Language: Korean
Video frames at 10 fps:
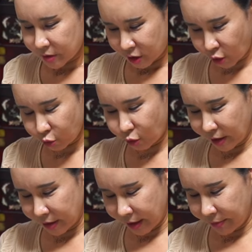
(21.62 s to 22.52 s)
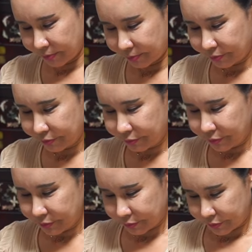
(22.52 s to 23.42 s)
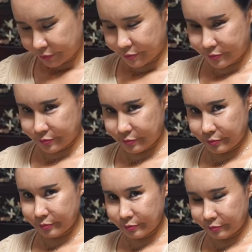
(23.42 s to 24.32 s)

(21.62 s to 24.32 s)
성도 안 돼? 네.